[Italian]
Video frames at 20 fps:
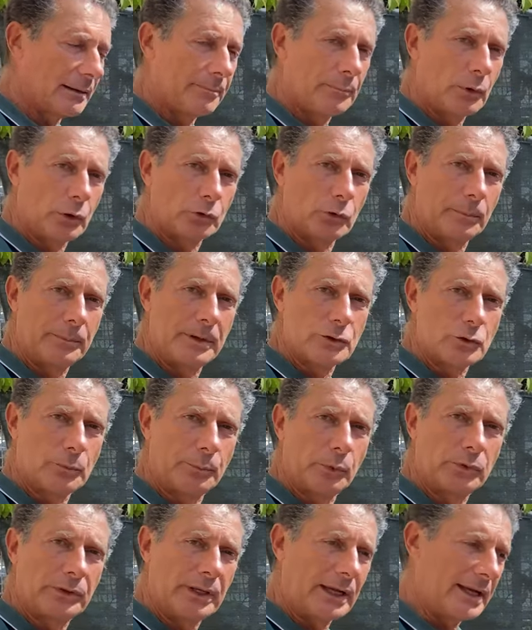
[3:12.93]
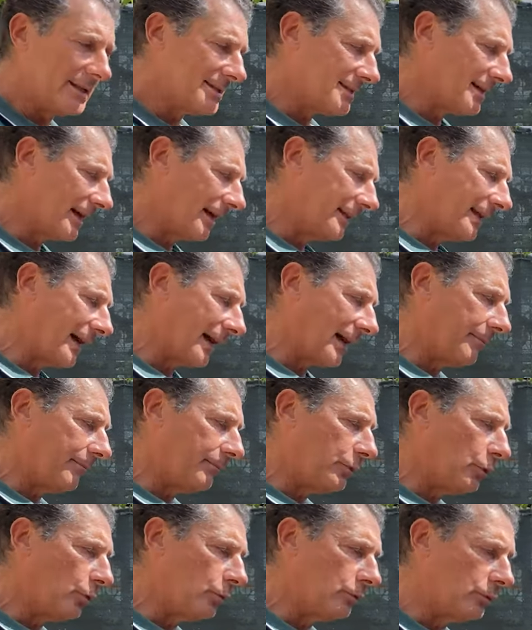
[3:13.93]
rapporto peso-potenza e dare
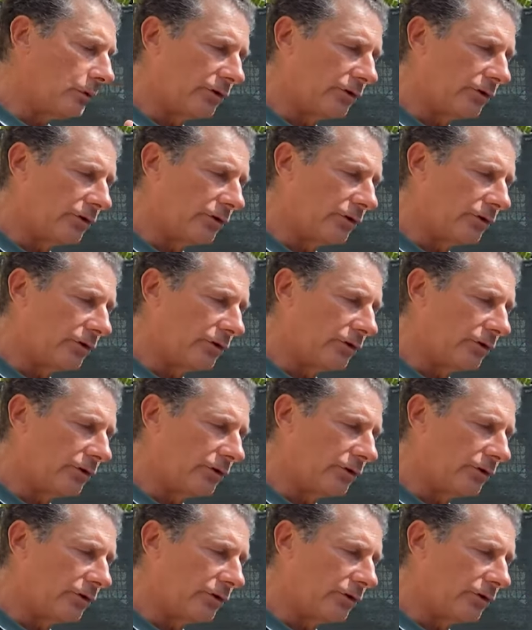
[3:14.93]
più